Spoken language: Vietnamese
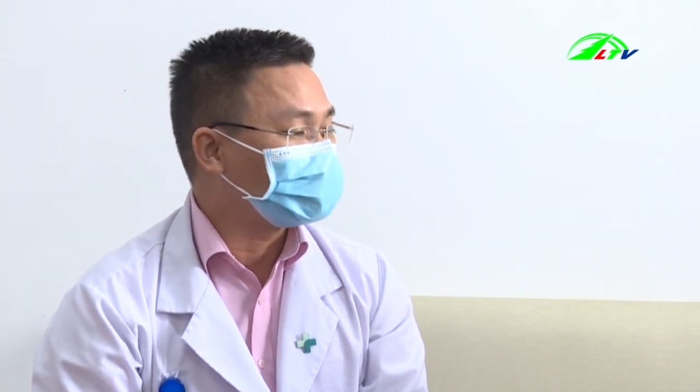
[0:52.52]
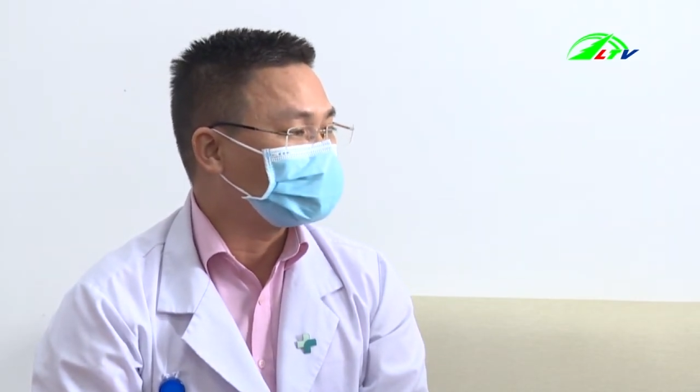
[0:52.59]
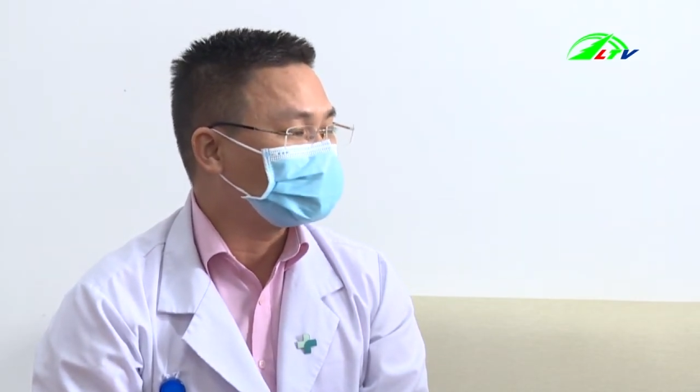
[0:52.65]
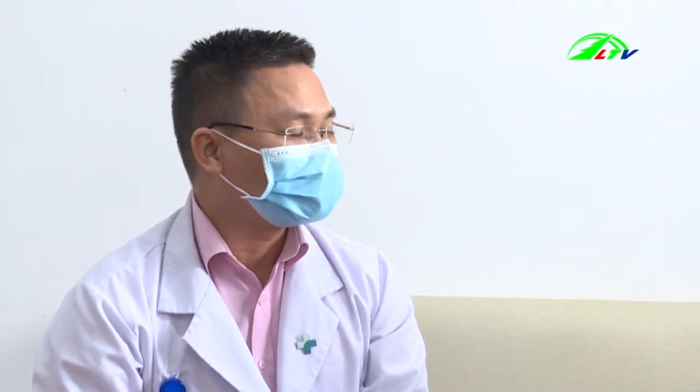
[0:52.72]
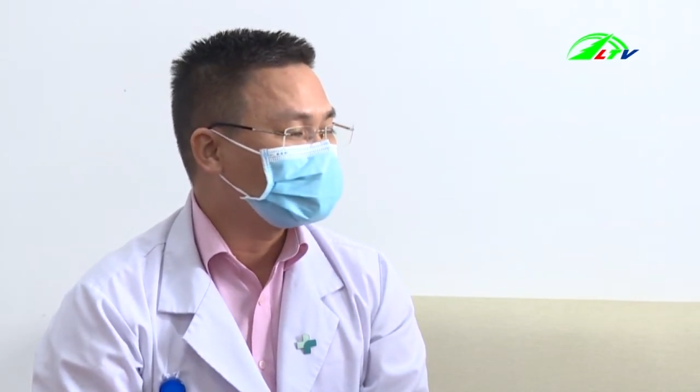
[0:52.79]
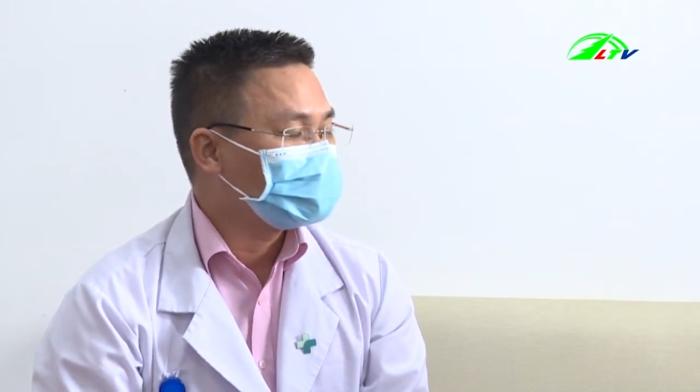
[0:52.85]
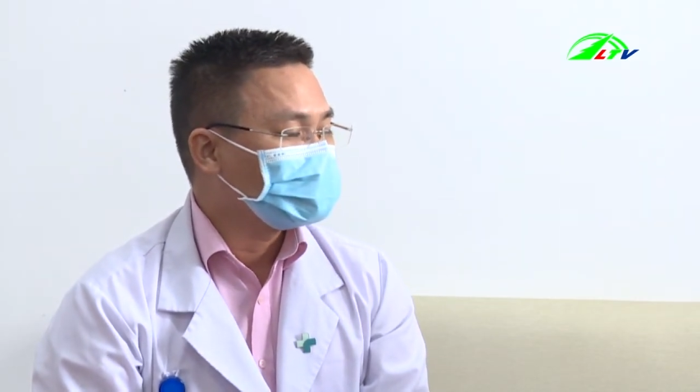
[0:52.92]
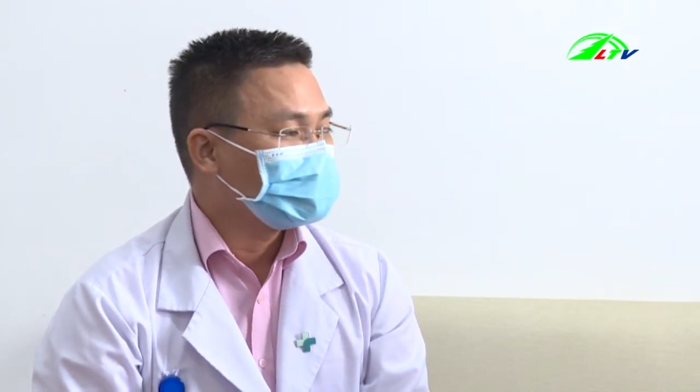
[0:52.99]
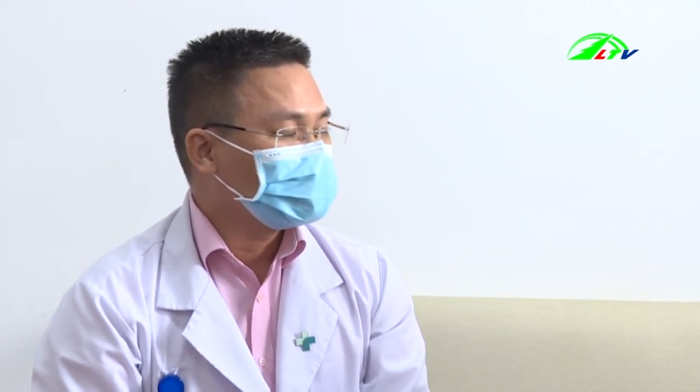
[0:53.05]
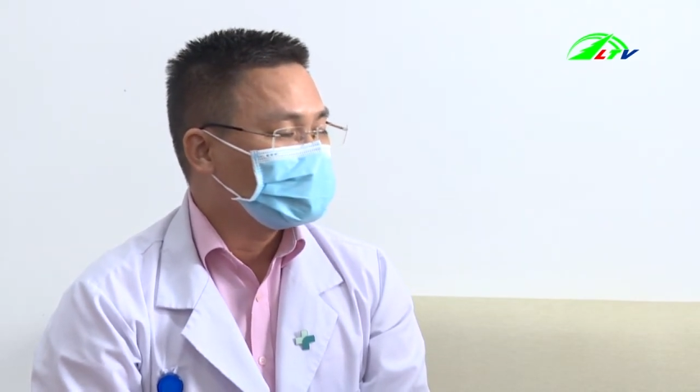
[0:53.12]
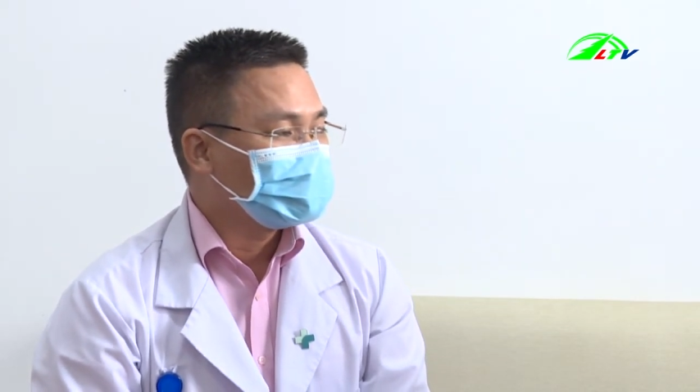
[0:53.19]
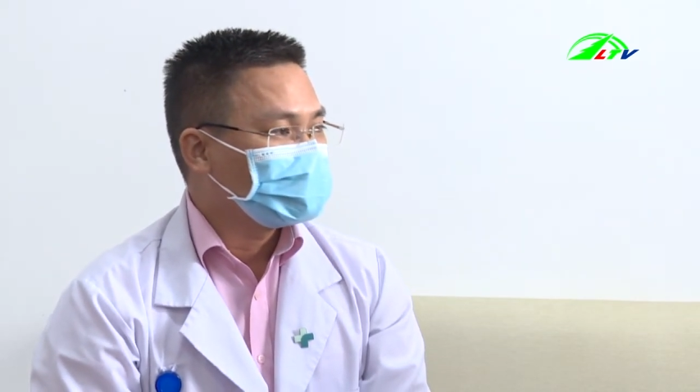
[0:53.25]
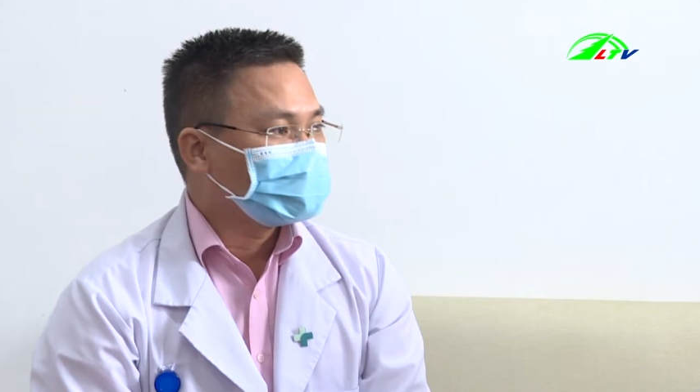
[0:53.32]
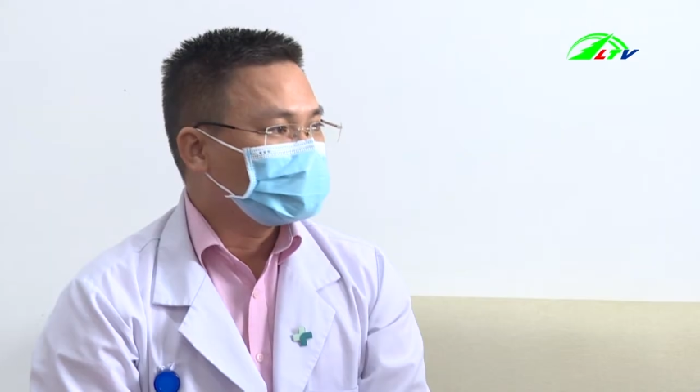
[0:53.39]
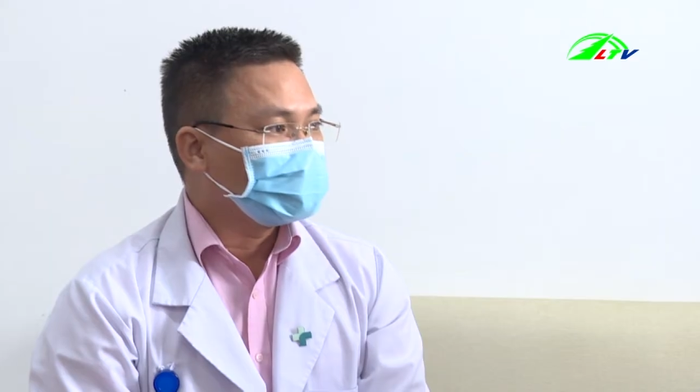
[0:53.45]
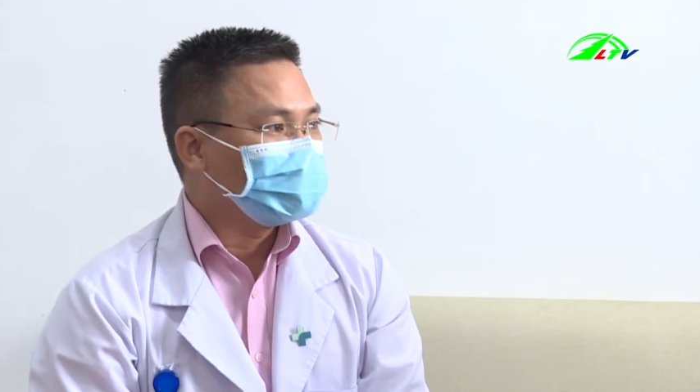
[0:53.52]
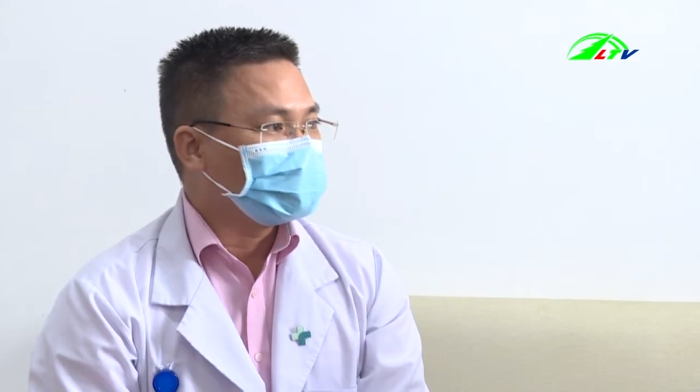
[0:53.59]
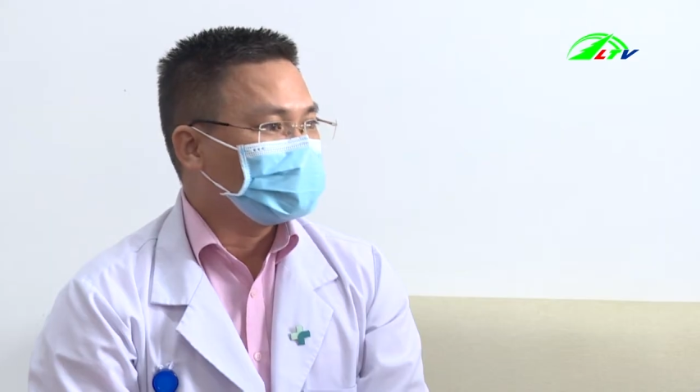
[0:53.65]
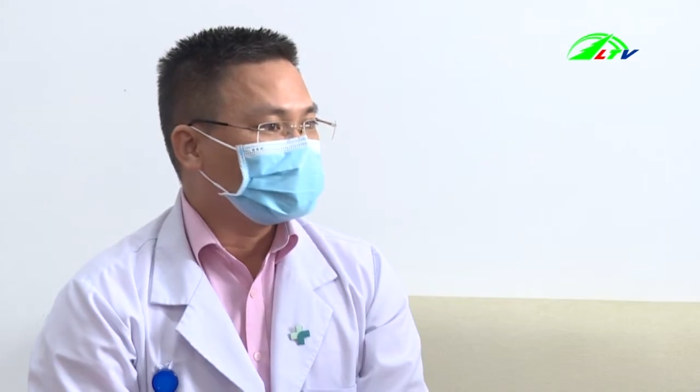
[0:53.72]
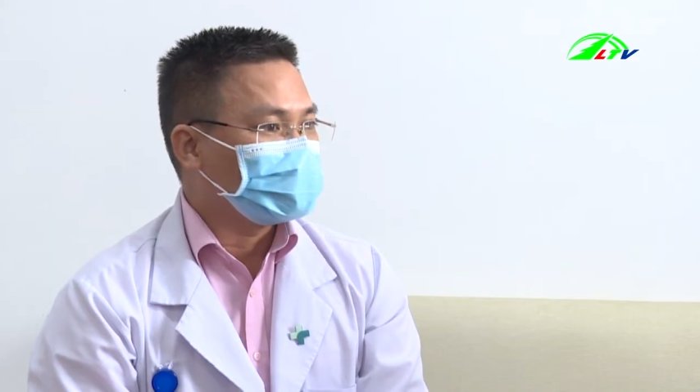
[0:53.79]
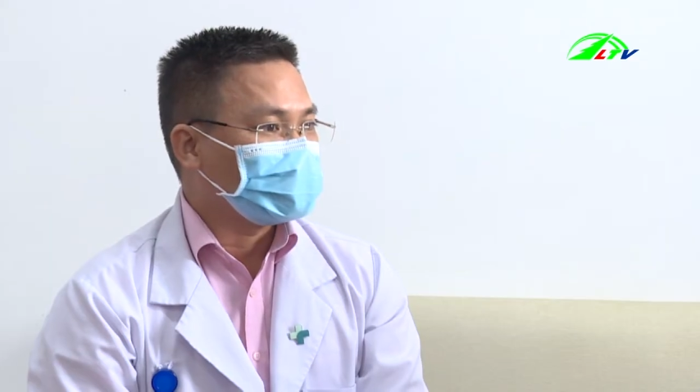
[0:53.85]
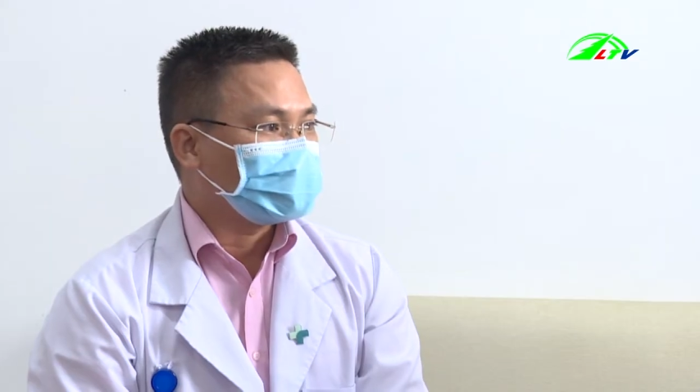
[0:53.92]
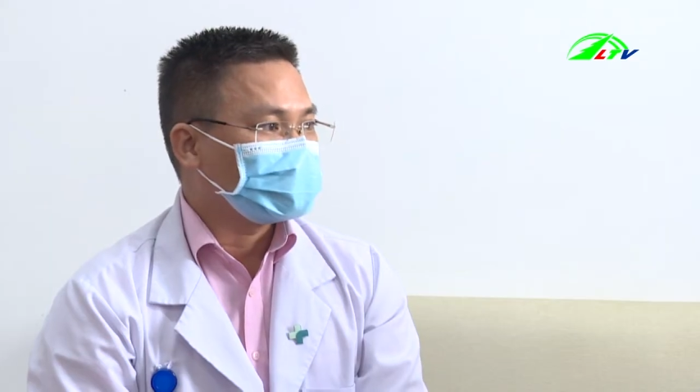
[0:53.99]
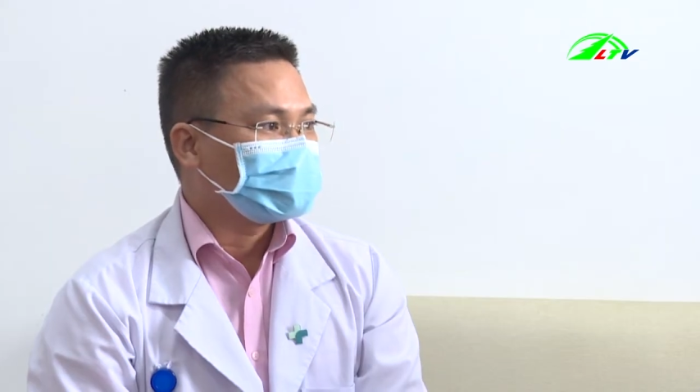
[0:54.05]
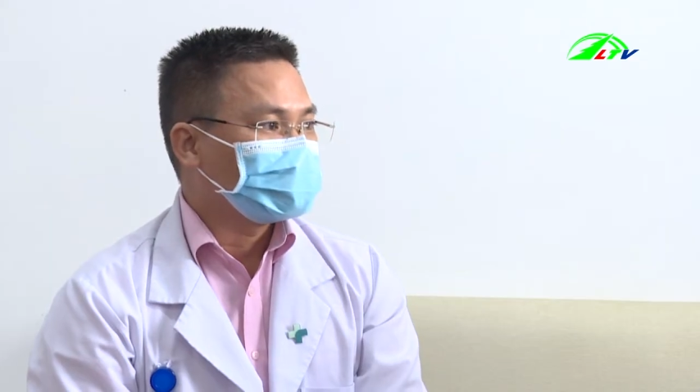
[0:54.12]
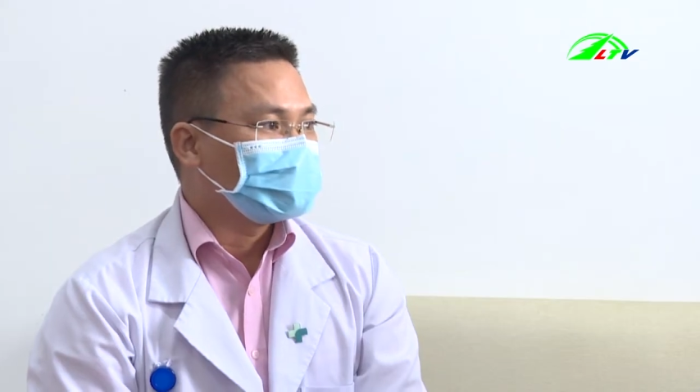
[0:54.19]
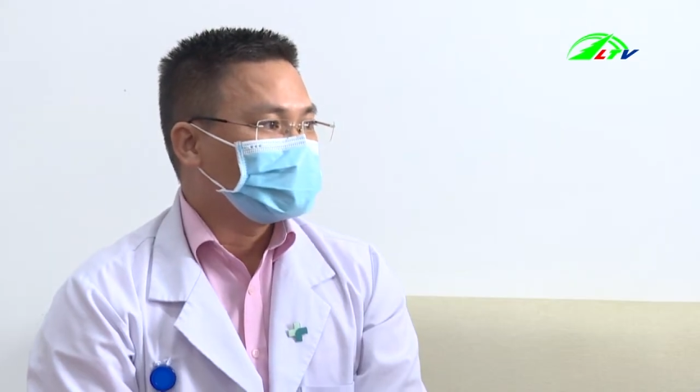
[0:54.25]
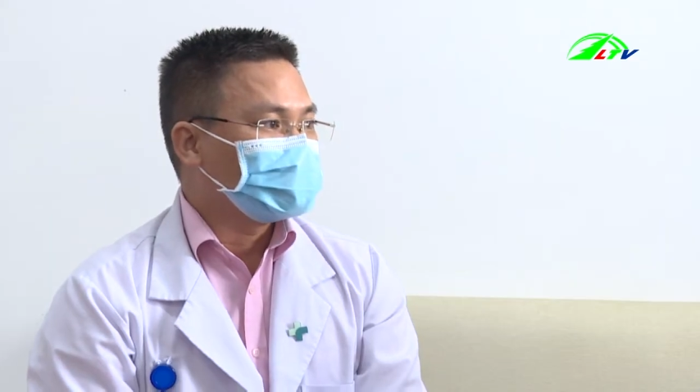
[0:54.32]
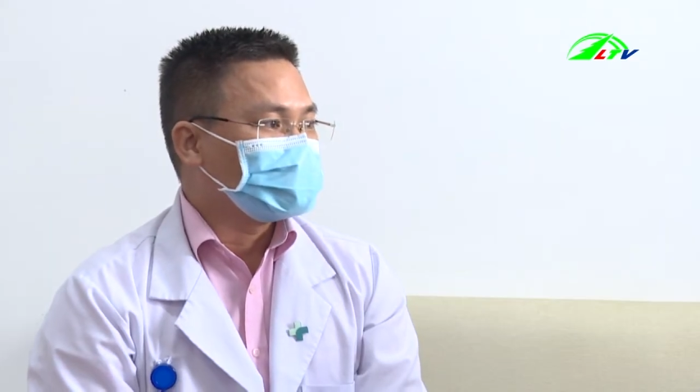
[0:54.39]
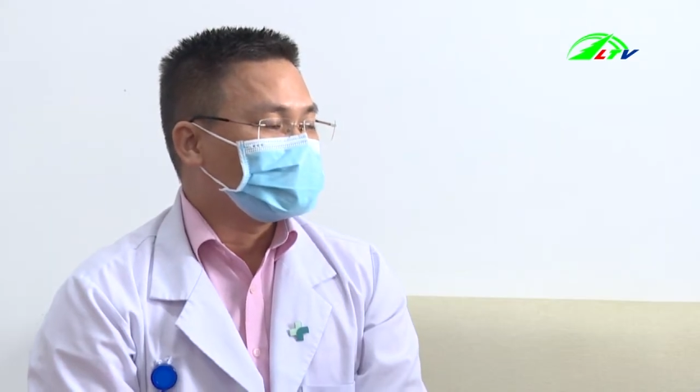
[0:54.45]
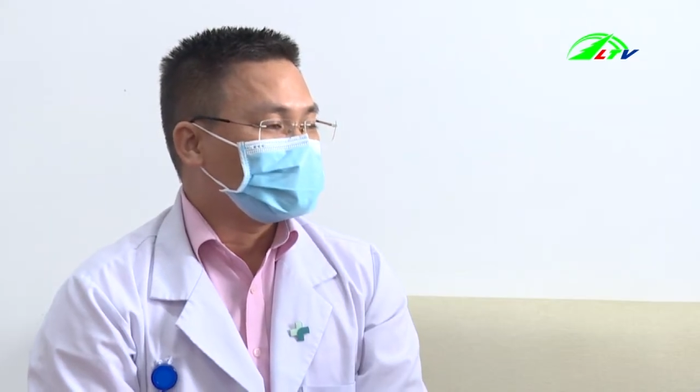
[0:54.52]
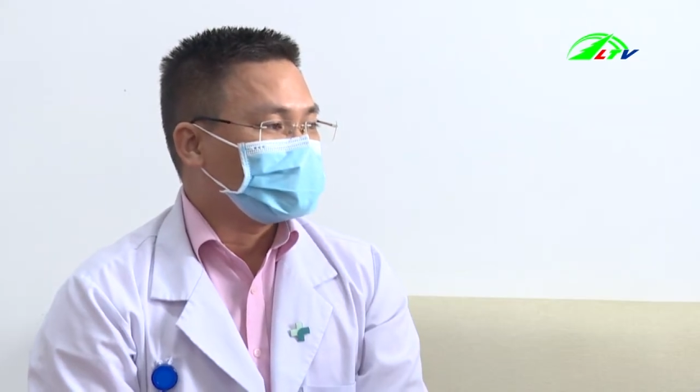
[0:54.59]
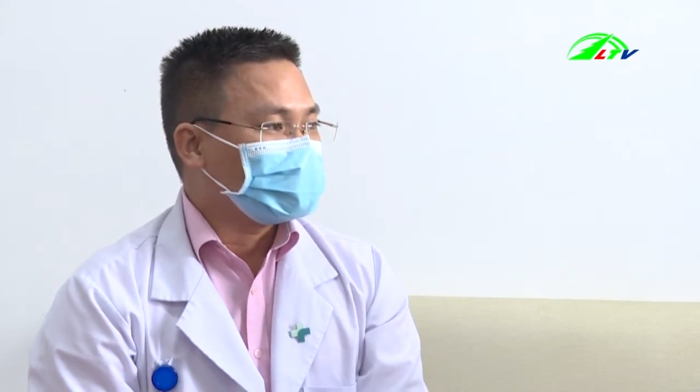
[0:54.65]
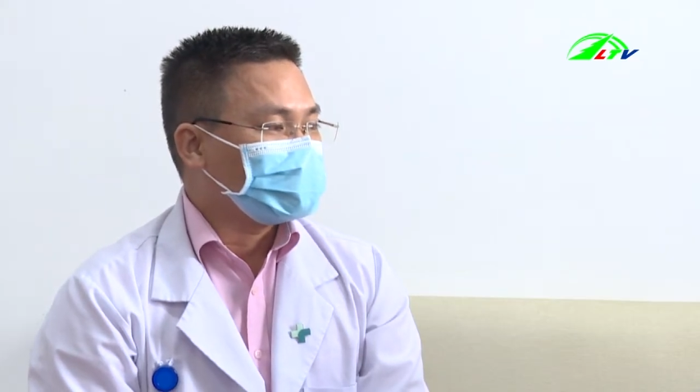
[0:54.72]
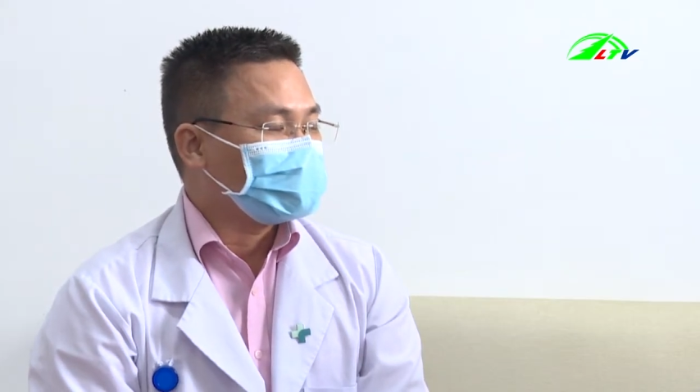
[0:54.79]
thời ví dụ như là trẻ